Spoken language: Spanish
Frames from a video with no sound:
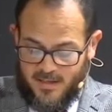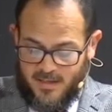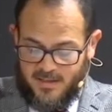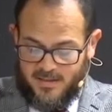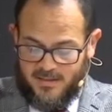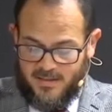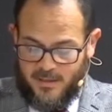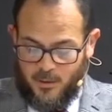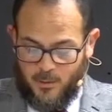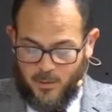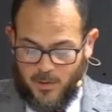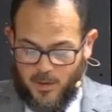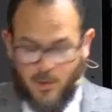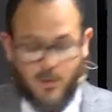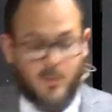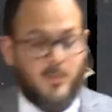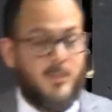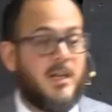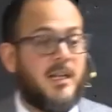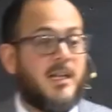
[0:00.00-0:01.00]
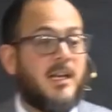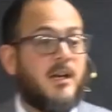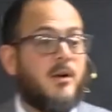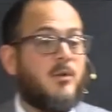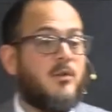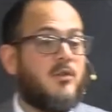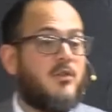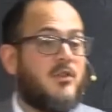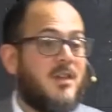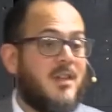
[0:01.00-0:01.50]
sino el hombre que
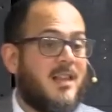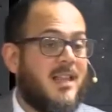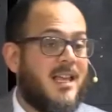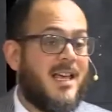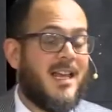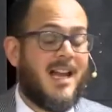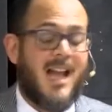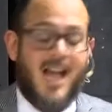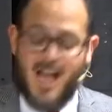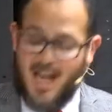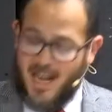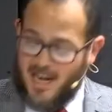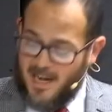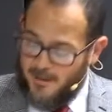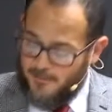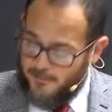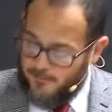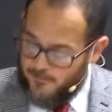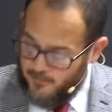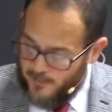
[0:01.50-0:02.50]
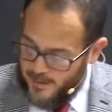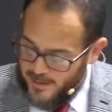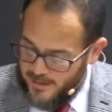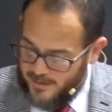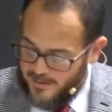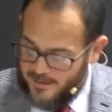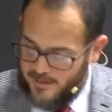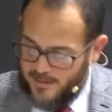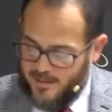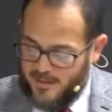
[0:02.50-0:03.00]
considera a la
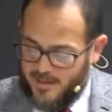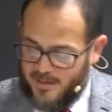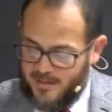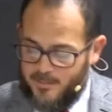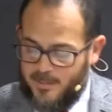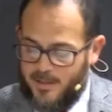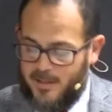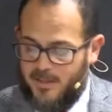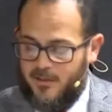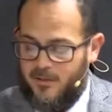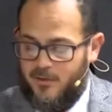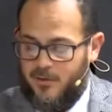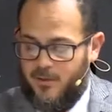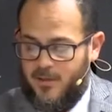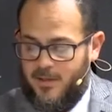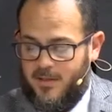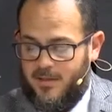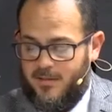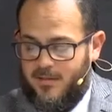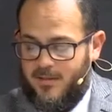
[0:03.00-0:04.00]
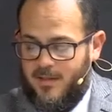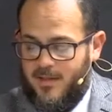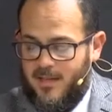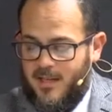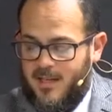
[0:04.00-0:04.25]
fuente de las bendiciones